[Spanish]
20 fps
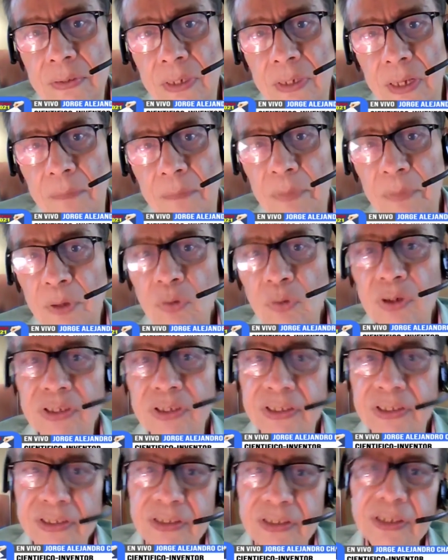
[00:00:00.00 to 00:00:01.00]
que el Perú
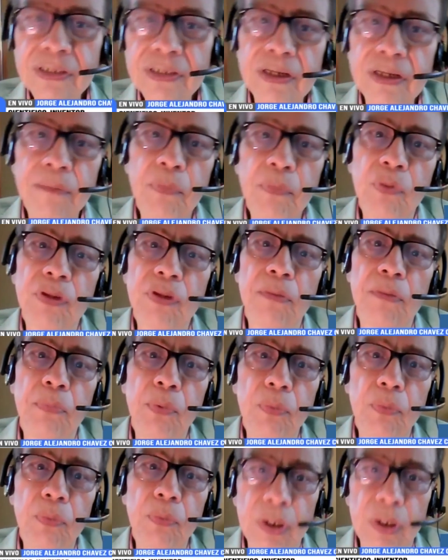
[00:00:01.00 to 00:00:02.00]
necesite transporte
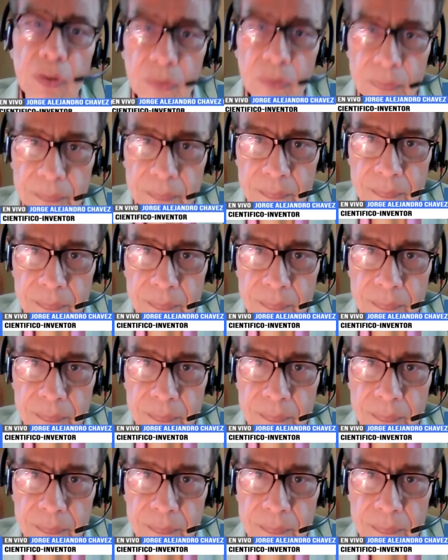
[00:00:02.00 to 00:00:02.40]
público.